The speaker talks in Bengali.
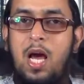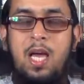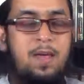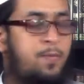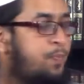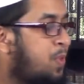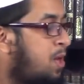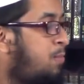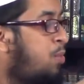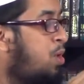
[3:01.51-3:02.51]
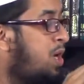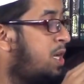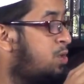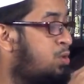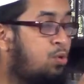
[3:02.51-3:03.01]
নাই বরং
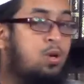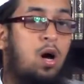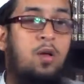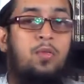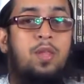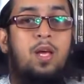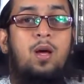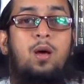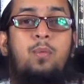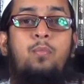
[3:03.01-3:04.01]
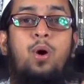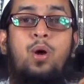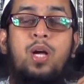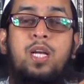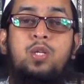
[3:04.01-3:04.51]
এটা সুন্নত
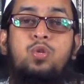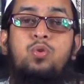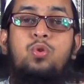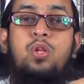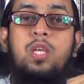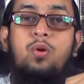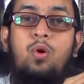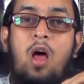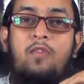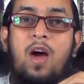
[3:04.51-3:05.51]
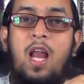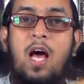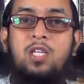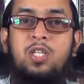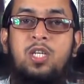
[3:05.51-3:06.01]
বরং এটা সুন্নতে খোলাফায়
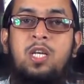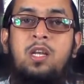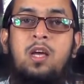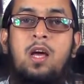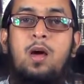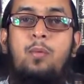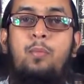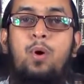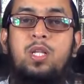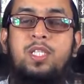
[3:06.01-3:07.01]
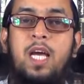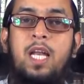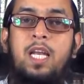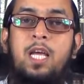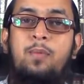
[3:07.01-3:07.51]
রাশিদিন
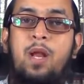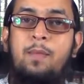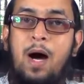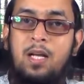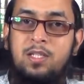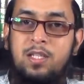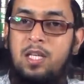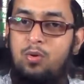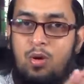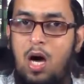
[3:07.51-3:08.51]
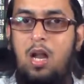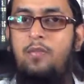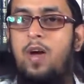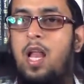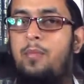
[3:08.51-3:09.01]
বলছেন ইবিন আবাস তিনি কোনো
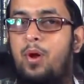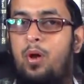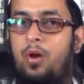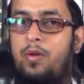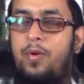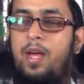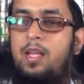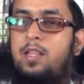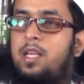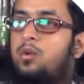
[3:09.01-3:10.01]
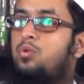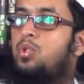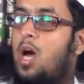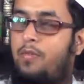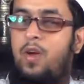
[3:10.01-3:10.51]
হানাফি আলেম নন তিনি কোনো
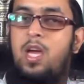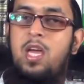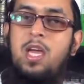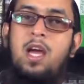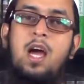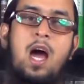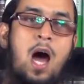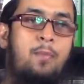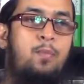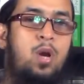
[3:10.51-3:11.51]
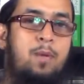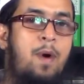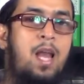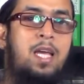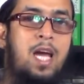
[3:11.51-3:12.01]
সাফেই হাম্বলি
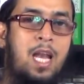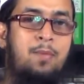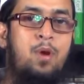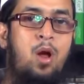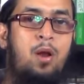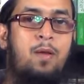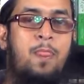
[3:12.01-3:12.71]
মালিকী আলেম নন